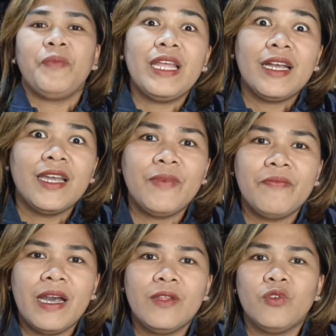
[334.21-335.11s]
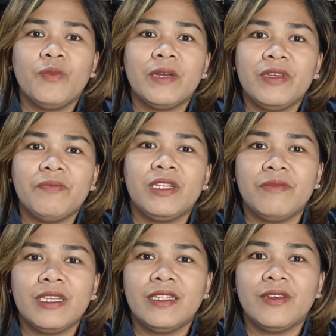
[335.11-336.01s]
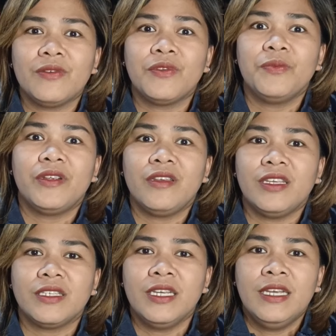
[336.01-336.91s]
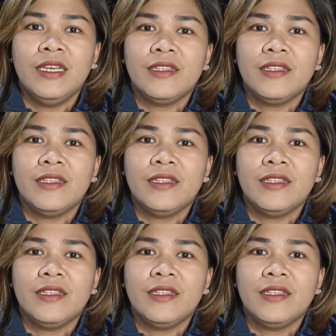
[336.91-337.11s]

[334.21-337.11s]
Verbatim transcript: para kahit paano, yung mga binabalik-balikan ni customer is,